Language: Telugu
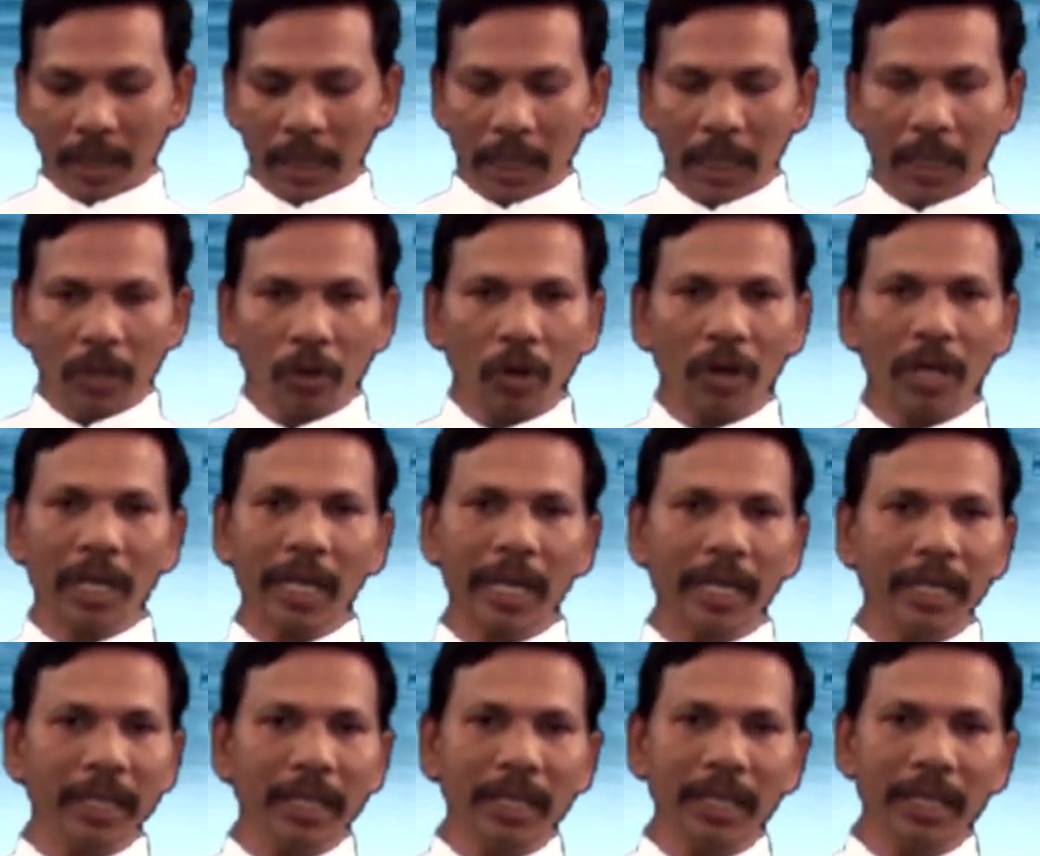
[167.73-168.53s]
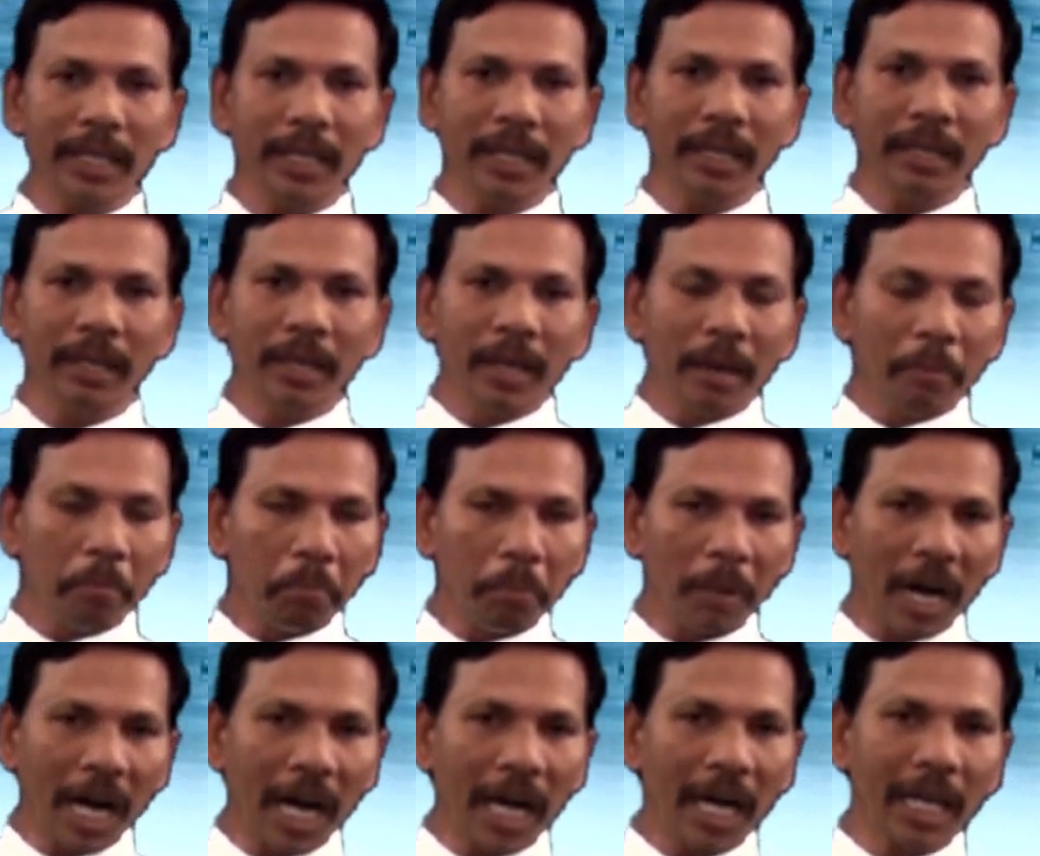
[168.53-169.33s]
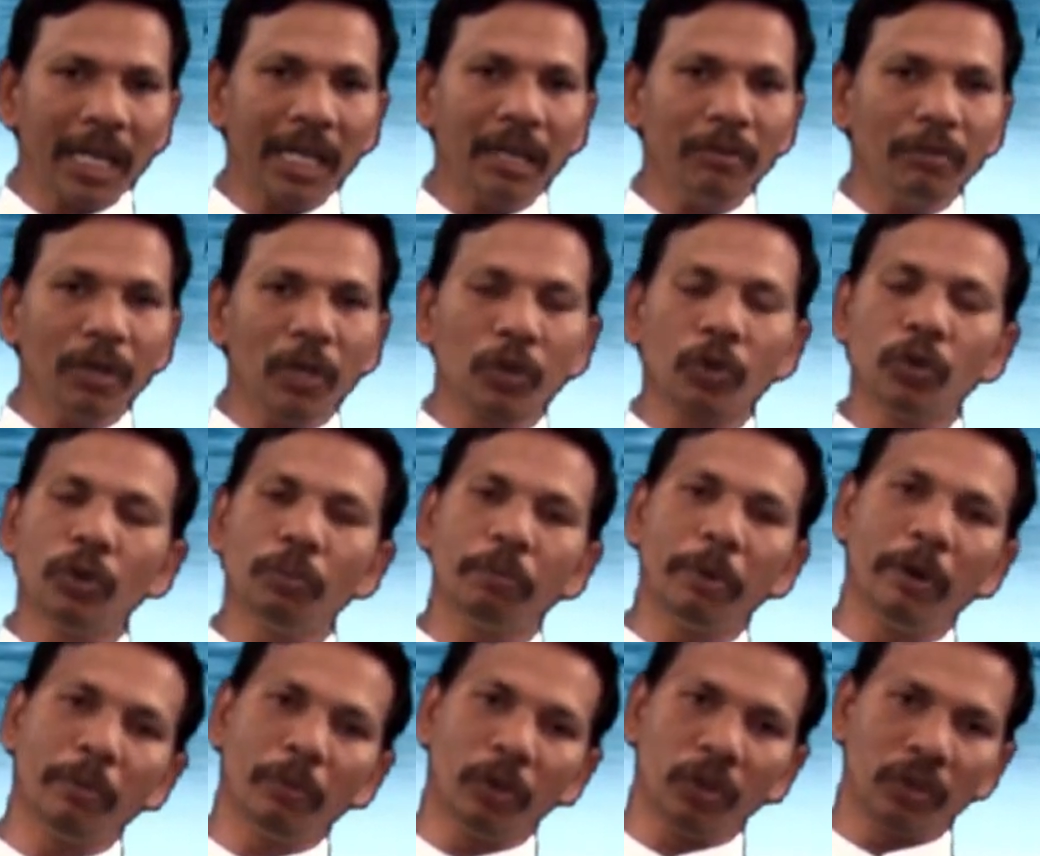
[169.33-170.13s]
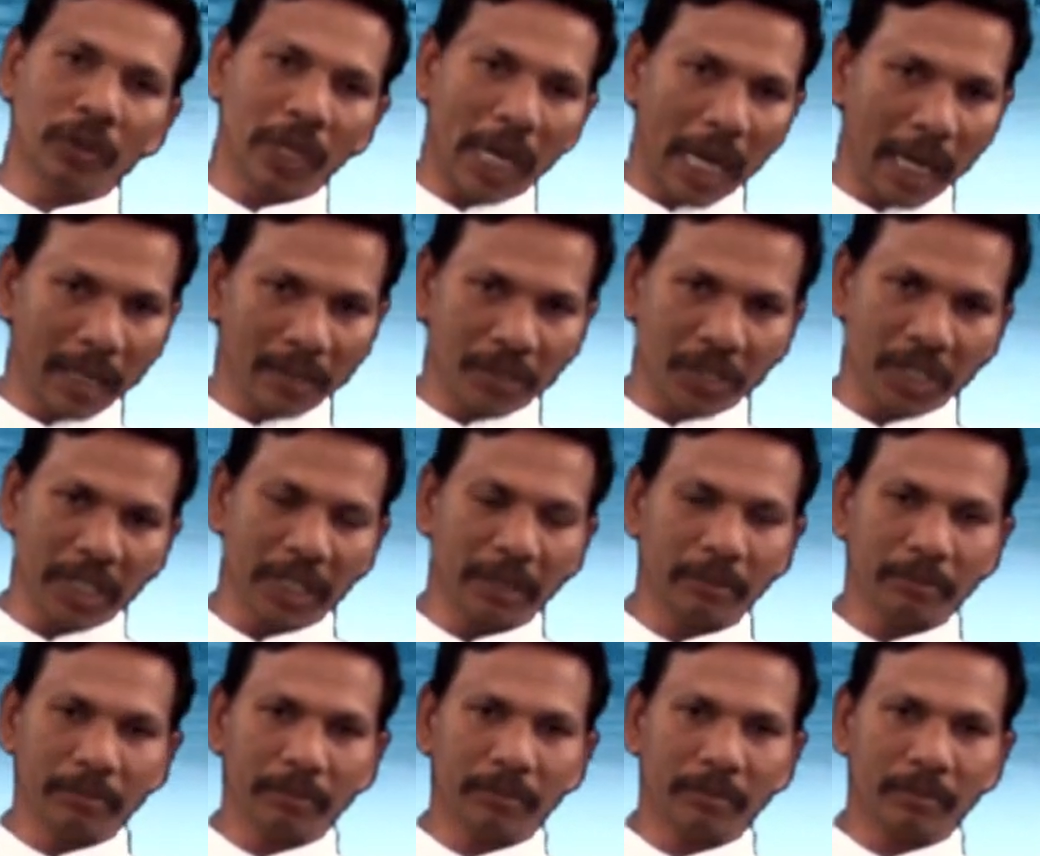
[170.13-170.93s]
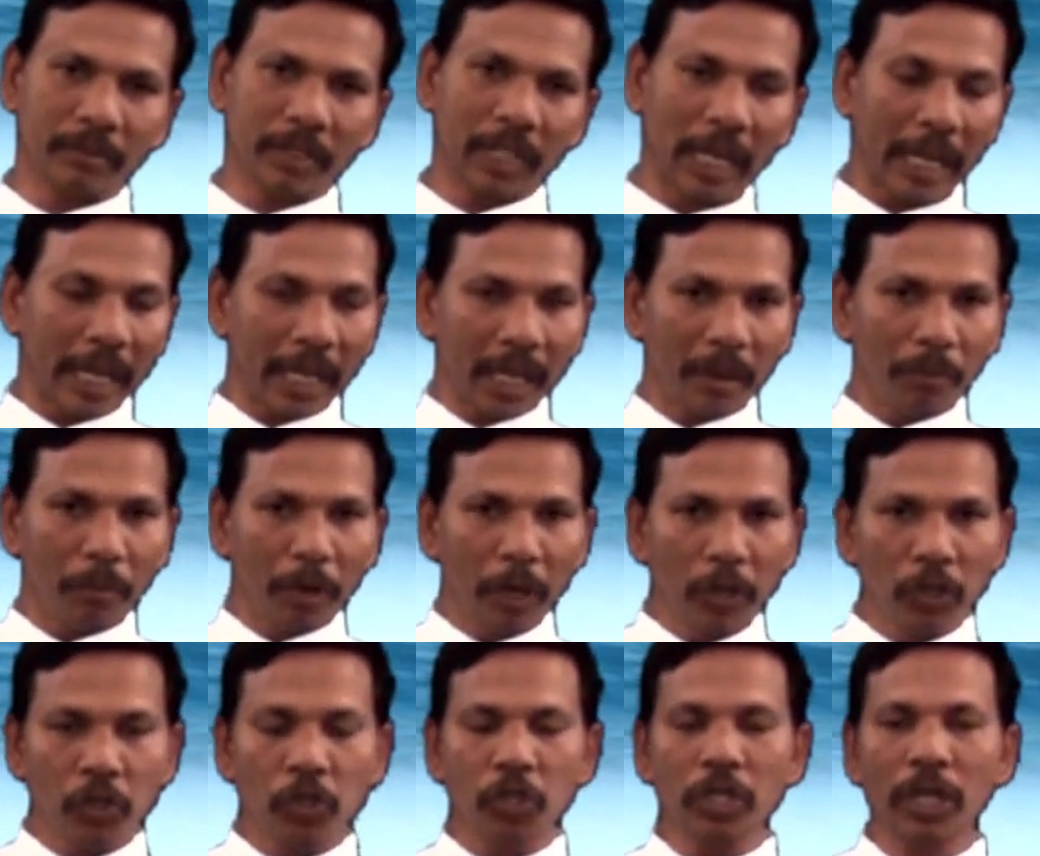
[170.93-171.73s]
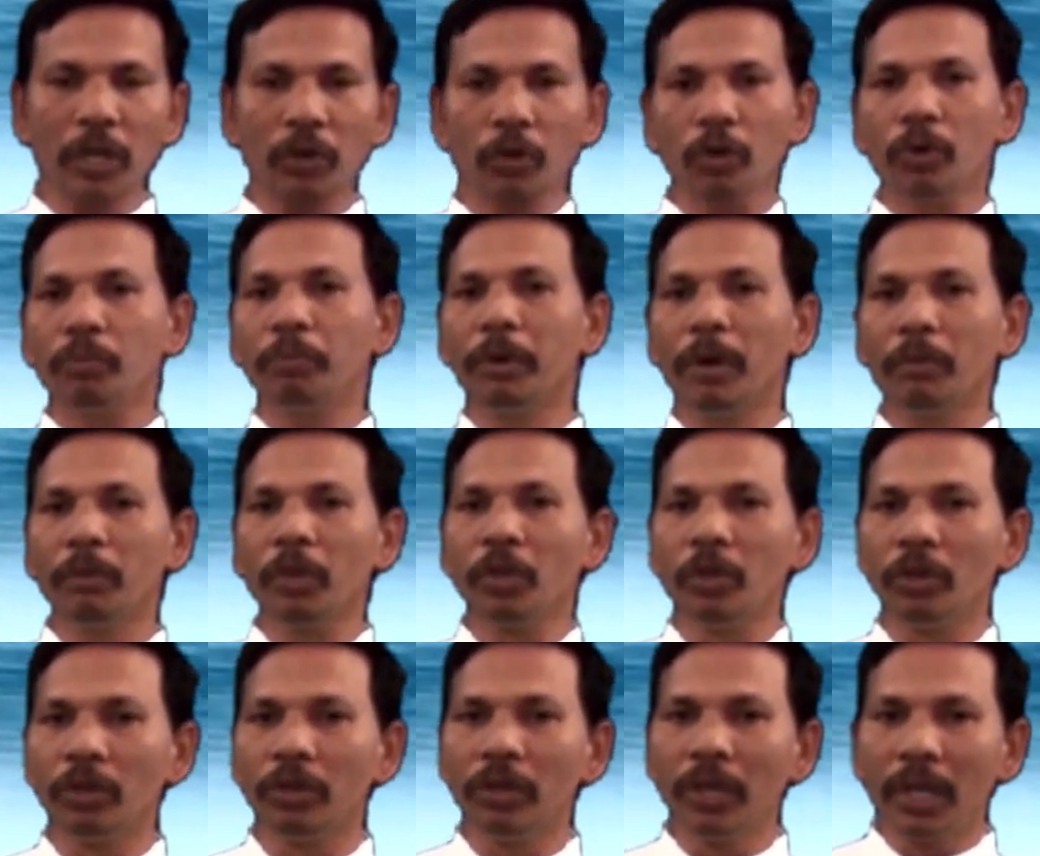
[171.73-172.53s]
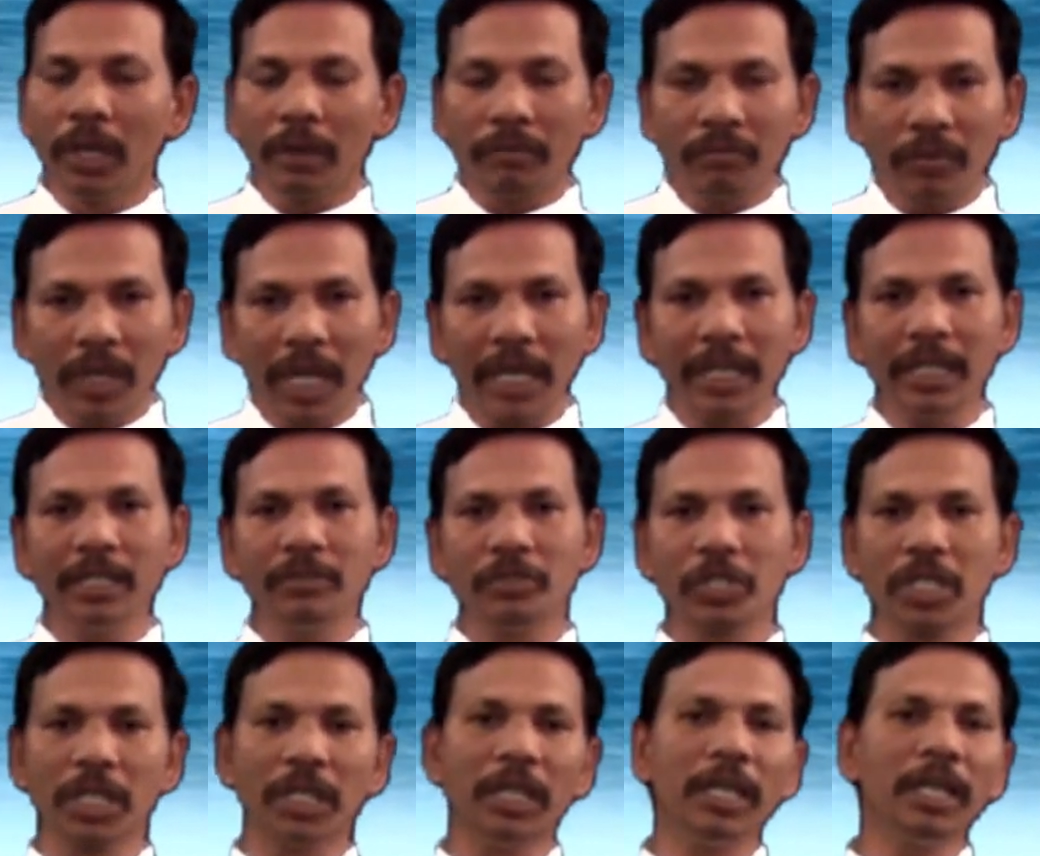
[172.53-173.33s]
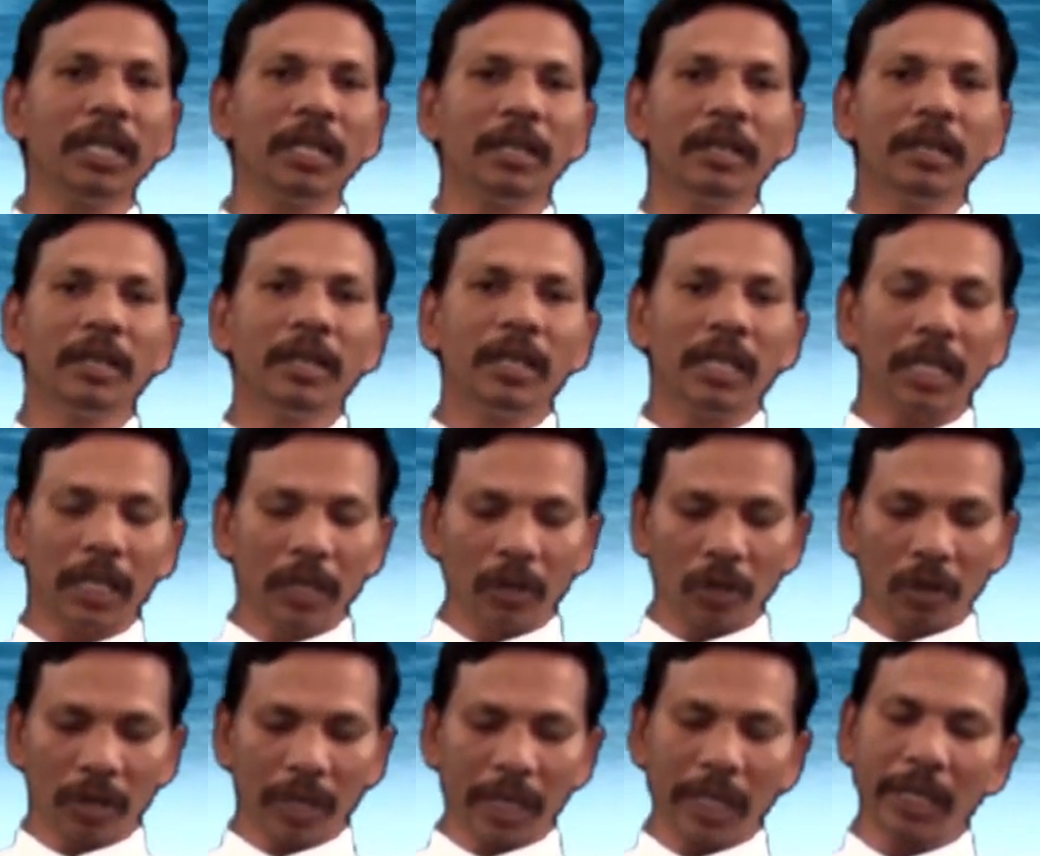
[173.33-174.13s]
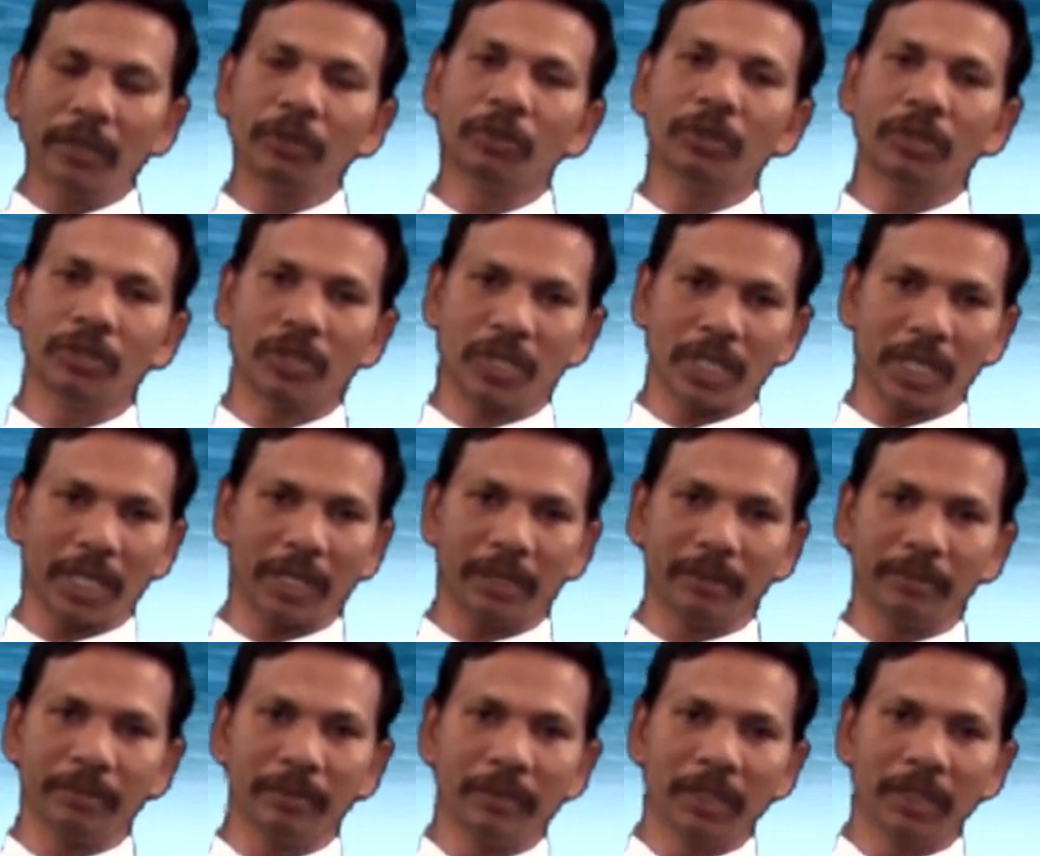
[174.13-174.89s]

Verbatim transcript: ఈ లోకానికి మానవ రూపమును దాల్చి లేక మనుష్య రూపమును ధరించి ఈ లోకానికి వచ్చారు